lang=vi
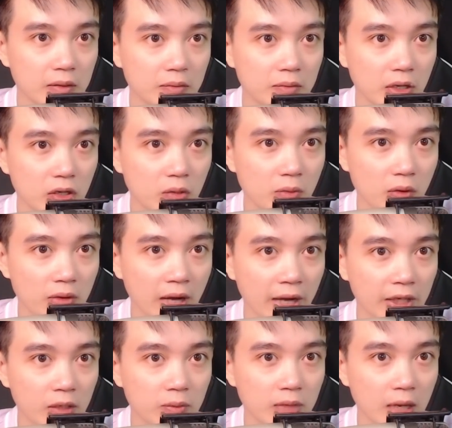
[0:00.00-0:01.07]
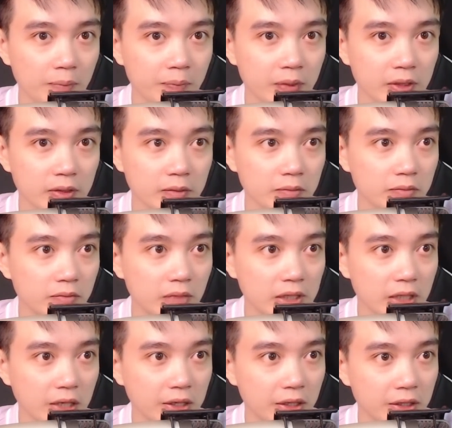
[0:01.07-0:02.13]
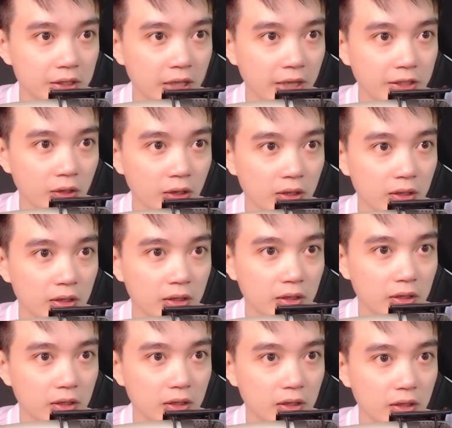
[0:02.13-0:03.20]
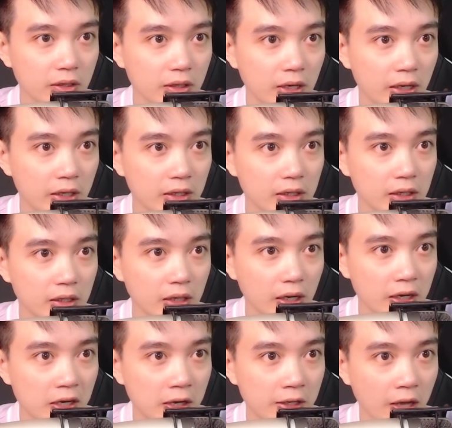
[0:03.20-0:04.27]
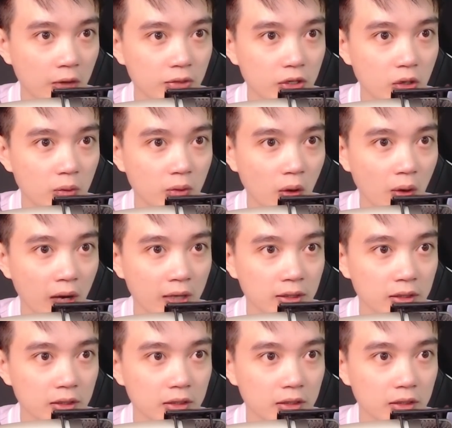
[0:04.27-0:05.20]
Mới có một ngày không gặp mà trở nên như vậy rồi à? Lại đi đánh nhau với côn đồ hả?